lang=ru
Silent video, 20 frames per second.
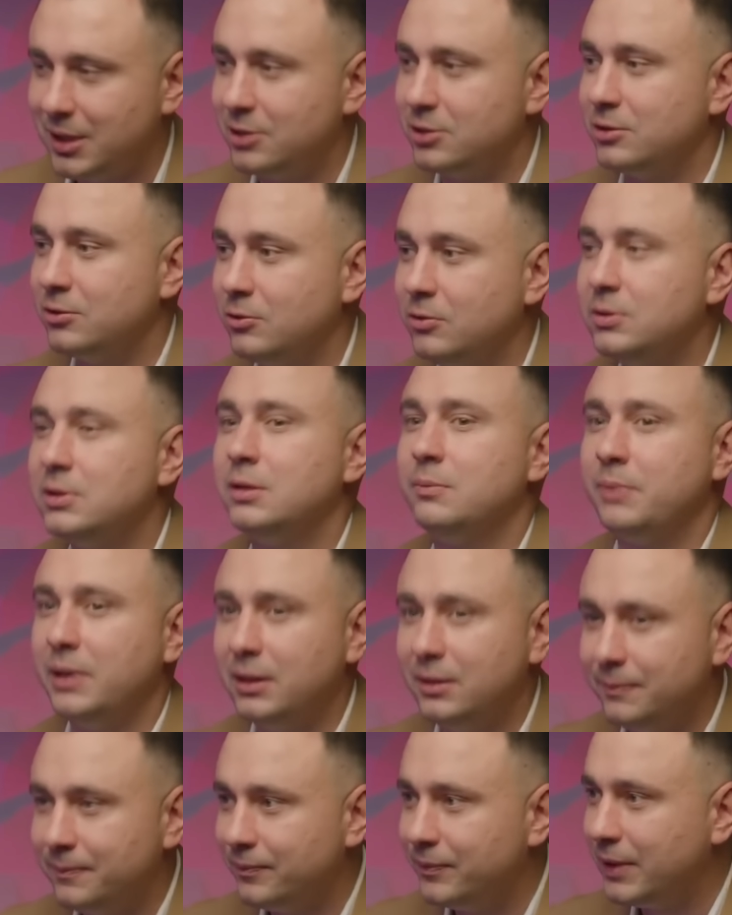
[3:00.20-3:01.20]
и скажут, ну,
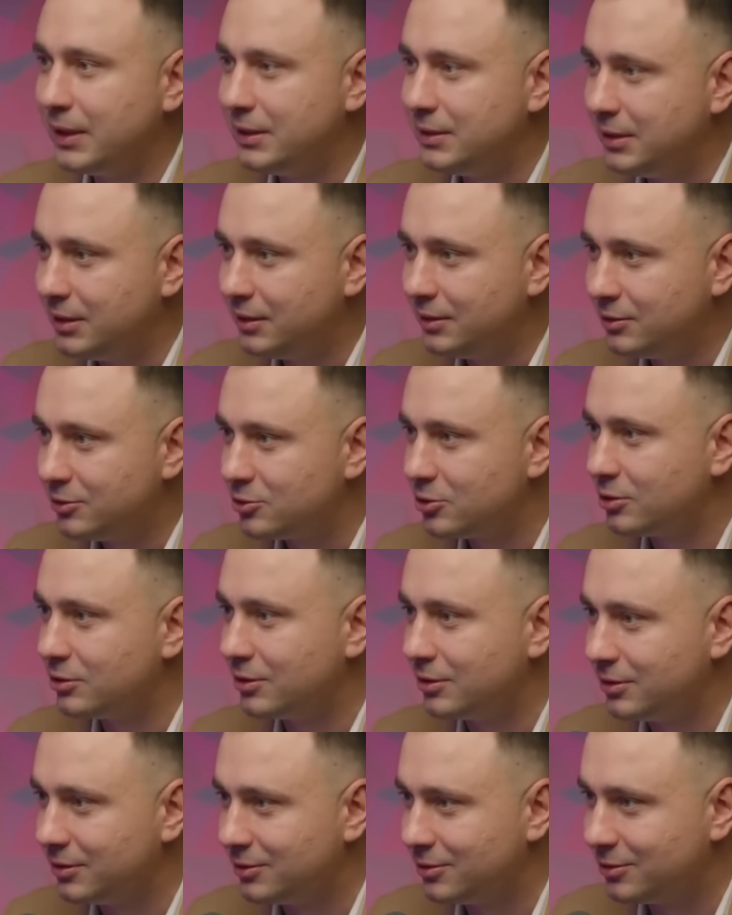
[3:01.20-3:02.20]
теперь иди, что
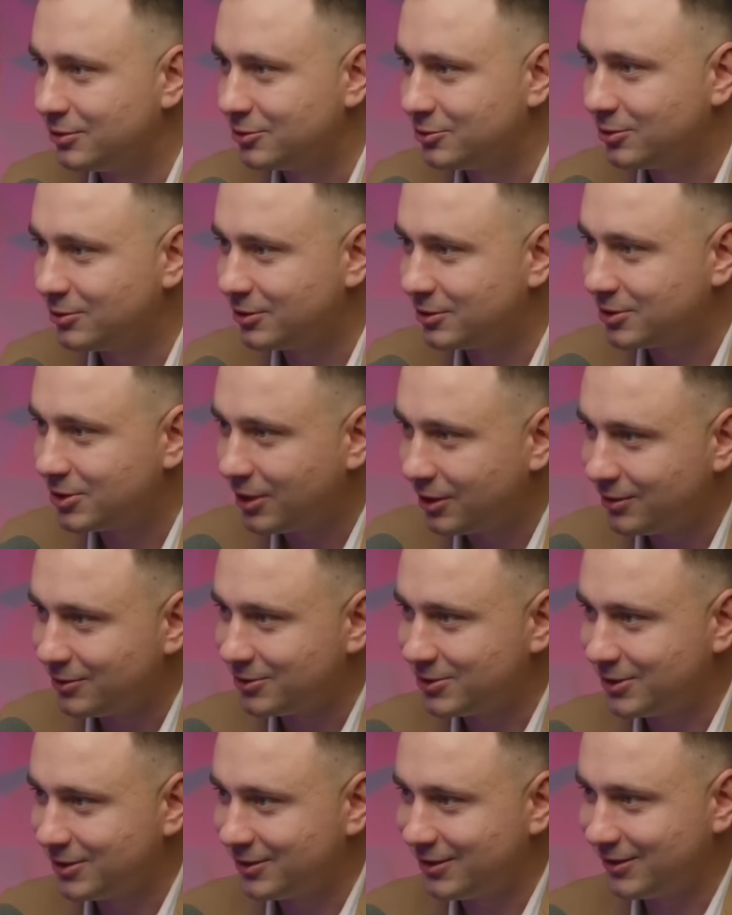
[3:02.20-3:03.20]
ты, что ты
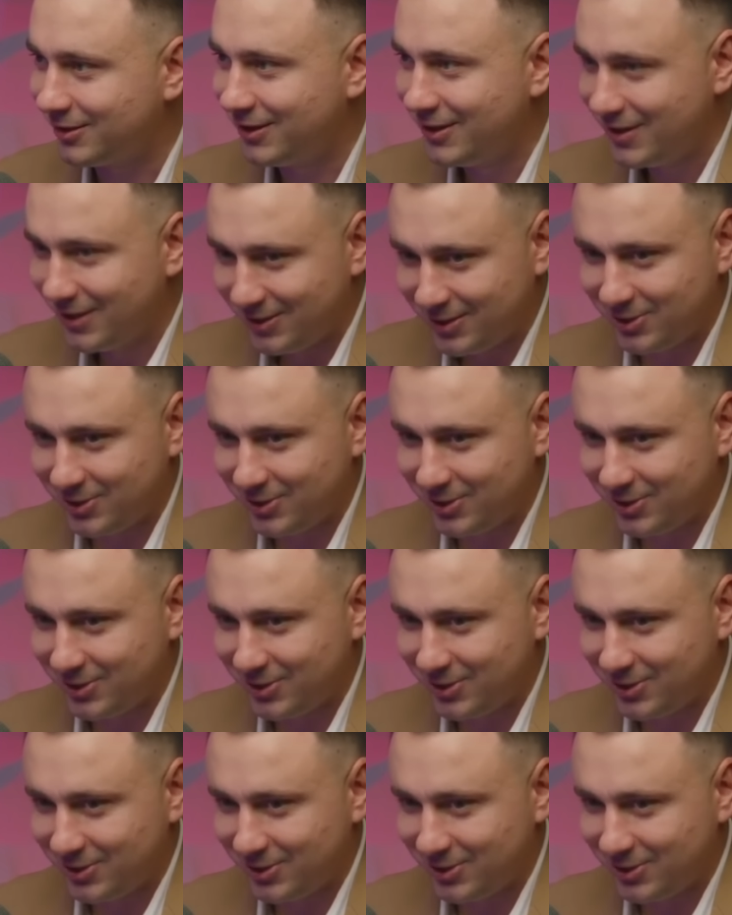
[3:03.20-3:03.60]
жалуешься-то?